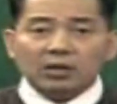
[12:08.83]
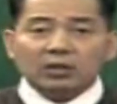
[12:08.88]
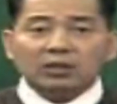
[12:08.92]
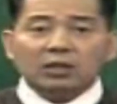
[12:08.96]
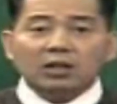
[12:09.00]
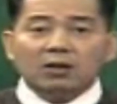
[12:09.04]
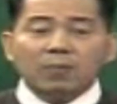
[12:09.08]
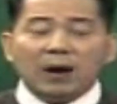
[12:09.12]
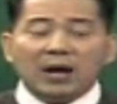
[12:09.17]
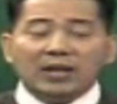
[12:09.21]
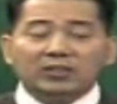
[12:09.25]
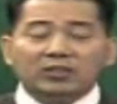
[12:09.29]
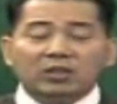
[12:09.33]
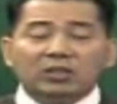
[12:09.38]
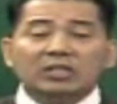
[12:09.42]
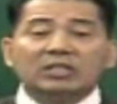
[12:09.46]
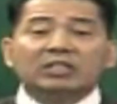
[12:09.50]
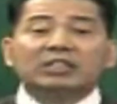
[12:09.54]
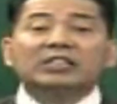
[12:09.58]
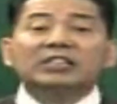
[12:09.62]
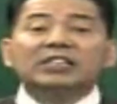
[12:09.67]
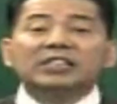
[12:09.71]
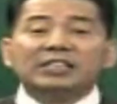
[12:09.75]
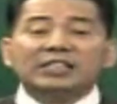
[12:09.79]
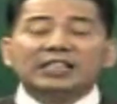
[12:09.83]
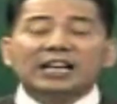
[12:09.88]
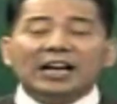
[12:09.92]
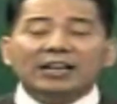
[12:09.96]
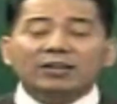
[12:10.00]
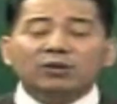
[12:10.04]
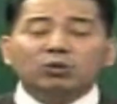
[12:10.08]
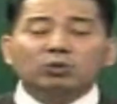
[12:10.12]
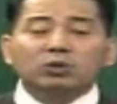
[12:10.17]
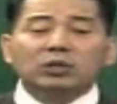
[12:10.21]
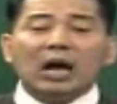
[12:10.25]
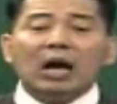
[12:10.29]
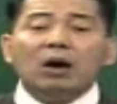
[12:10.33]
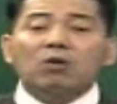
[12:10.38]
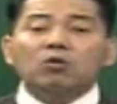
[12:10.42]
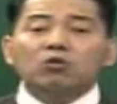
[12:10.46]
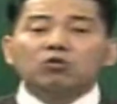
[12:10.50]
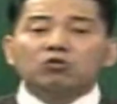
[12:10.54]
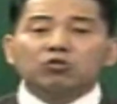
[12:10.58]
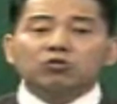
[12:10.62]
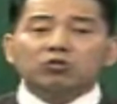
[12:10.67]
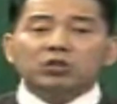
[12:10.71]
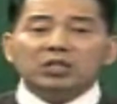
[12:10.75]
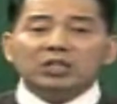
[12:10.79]
일반적인 극이 아니고
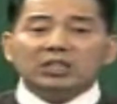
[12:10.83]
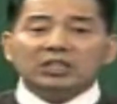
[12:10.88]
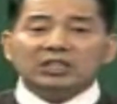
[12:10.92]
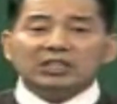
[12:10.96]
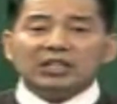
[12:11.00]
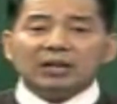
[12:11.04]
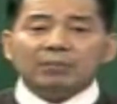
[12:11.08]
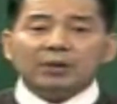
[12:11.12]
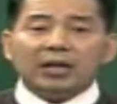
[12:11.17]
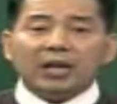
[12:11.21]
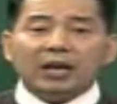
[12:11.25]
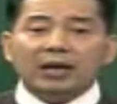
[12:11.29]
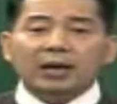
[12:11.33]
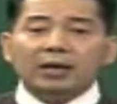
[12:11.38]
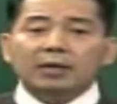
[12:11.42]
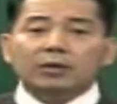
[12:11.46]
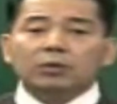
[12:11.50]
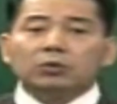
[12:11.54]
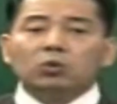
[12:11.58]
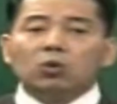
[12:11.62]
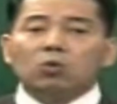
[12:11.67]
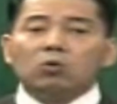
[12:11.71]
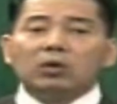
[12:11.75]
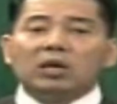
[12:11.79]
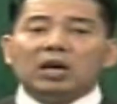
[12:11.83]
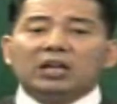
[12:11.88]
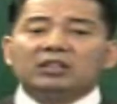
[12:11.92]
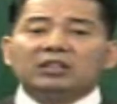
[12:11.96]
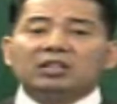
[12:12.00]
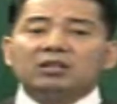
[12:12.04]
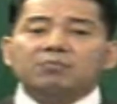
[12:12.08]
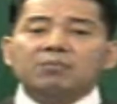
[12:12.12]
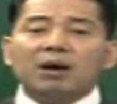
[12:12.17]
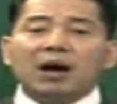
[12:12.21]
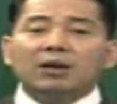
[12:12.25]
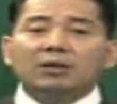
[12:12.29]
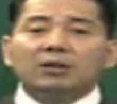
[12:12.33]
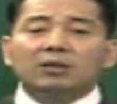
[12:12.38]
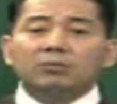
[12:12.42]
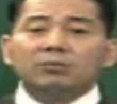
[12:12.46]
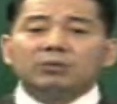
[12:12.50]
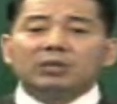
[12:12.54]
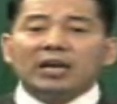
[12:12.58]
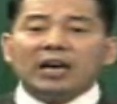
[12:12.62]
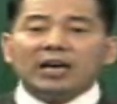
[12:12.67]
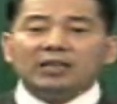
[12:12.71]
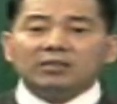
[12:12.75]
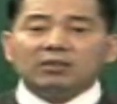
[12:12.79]
상호충이기 때문에 똑같은
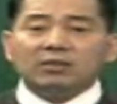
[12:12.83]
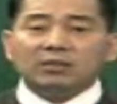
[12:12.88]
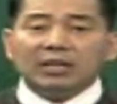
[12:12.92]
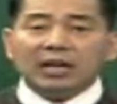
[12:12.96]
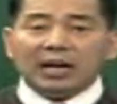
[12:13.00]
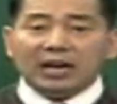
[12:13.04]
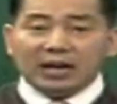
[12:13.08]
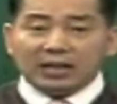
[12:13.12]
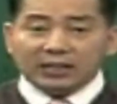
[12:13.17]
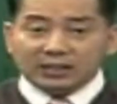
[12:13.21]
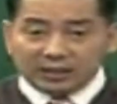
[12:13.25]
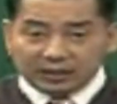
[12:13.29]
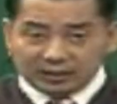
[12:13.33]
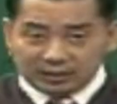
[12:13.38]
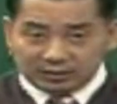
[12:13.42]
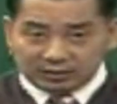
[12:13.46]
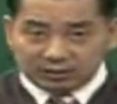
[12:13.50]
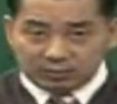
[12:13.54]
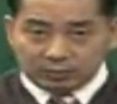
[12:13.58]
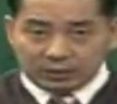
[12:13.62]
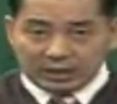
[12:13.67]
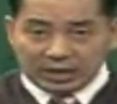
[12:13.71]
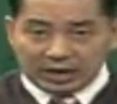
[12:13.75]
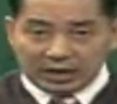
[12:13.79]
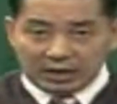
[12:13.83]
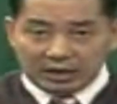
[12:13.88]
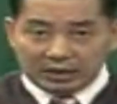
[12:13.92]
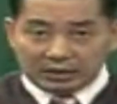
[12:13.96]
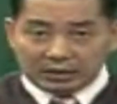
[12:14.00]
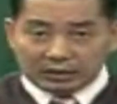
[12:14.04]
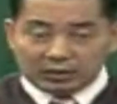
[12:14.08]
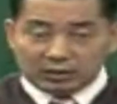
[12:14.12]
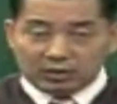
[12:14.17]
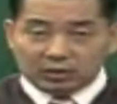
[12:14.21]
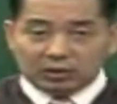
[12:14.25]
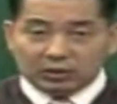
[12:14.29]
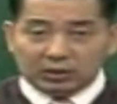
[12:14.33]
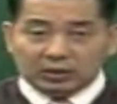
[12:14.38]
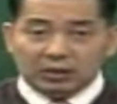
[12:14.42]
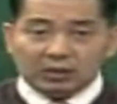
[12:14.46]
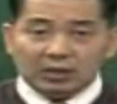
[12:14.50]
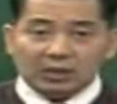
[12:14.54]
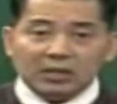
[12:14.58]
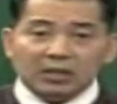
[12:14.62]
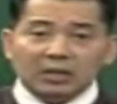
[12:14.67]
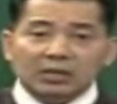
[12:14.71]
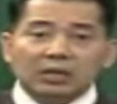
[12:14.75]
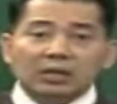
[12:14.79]
만큼 깨져 나간다겠습니다.
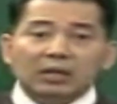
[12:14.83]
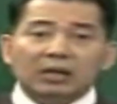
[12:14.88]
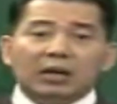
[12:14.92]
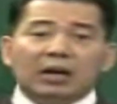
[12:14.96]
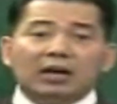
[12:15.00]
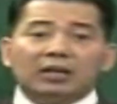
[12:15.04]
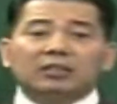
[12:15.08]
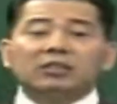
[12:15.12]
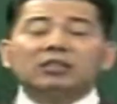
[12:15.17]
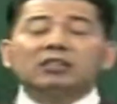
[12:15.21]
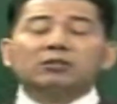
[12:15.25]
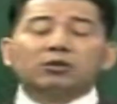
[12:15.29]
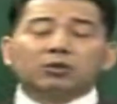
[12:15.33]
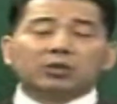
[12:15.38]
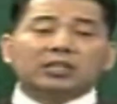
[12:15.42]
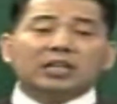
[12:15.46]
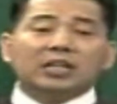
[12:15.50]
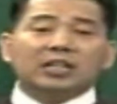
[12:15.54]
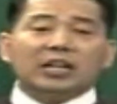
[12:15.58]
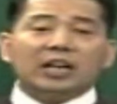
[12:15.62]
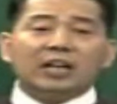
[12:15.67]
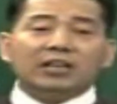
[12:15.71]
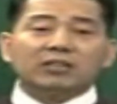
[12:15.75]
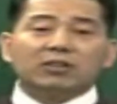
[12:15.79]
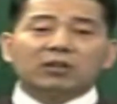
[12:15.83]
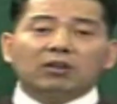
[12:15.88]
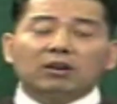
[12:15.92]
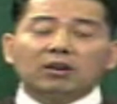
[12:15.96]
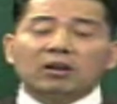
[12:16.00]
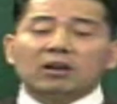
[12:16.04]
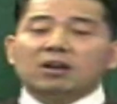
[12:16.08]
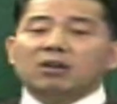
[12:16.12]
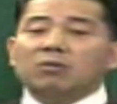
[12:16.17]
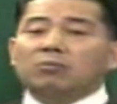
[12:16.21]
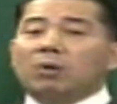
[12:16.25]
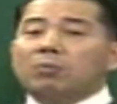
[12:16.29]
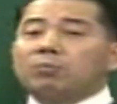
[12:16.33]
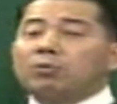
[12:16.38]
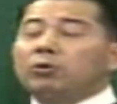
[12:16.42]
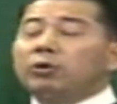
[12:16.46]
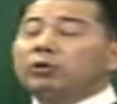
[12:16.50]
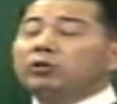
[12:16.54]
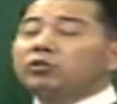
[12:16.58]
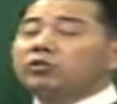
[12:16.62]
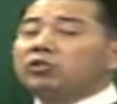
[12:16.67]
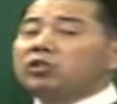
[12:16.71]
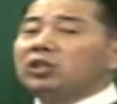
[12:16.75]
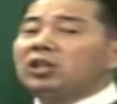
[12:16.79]
그것을 아, 극으로 생각해서 뭐
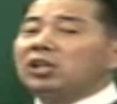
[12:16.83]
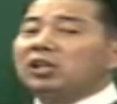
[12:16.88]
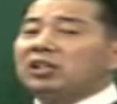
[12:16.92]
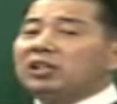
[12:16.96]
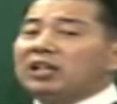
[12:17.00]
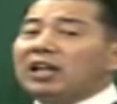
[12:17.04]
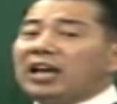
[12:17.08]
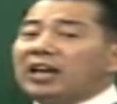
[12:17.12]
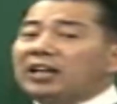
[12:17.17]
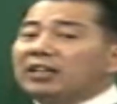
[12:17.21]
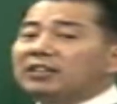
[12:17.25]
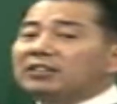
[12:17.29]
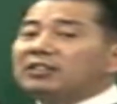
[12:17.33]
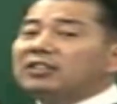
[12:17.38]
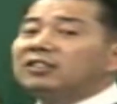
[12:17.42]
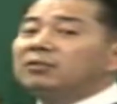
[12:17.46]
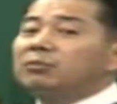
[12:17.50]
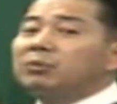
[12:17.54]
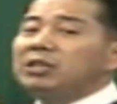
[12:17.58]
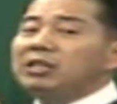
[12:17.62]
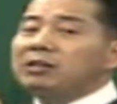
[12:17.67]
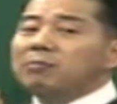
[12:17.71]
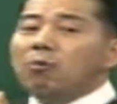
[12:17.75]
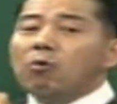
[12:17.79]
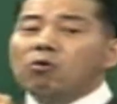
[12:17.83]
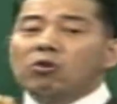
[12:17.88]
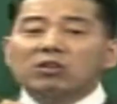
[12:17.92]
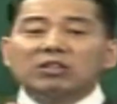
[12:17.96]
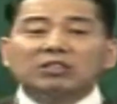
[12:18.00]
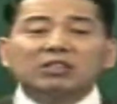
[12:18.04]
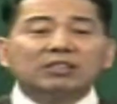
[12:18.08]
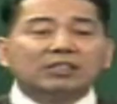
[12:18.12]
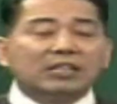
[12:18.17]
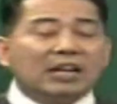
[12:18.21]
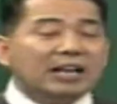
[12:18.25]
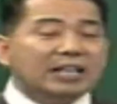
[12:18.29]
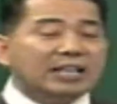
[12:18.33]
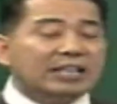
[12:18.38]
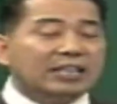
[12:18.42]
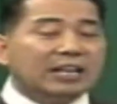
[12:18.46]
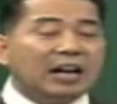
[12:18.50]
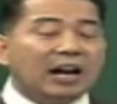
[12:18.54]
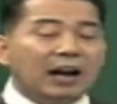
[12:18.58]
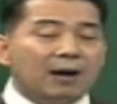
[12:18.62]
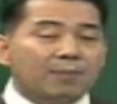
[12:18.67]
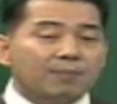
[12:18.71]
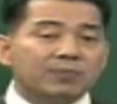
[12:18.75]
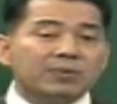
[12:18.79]
묘유충일 때 금이 목을
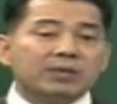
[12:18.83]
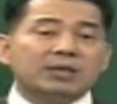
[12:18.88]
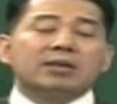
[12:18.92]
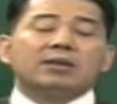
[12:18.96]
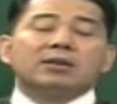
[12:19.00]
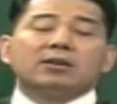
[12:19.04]
극하니까